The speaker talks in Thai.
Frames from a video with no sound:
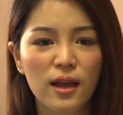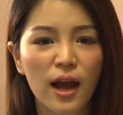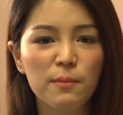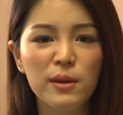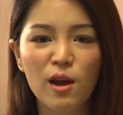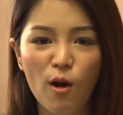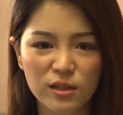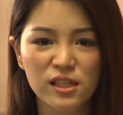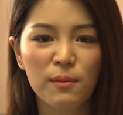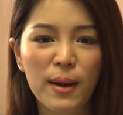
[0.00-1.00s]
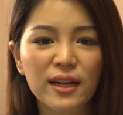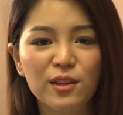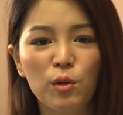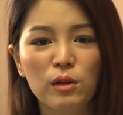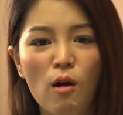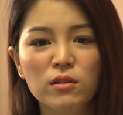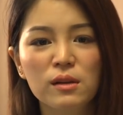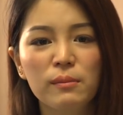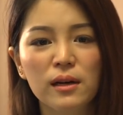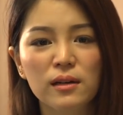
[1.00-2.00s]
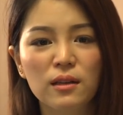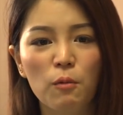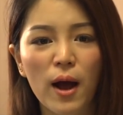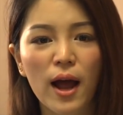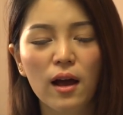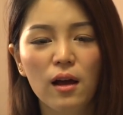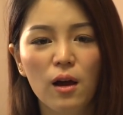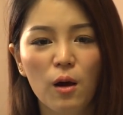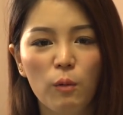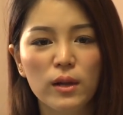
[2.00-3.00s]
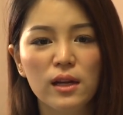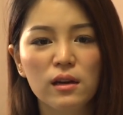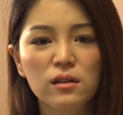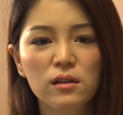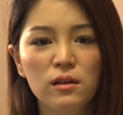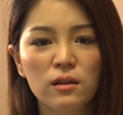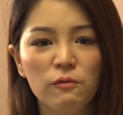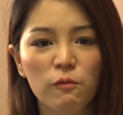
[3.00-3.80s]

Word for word: ยังไงพี่ก็เชื่อมั่นในตัวน้องเสมอ แต่ว่าวันนี้ก็คือ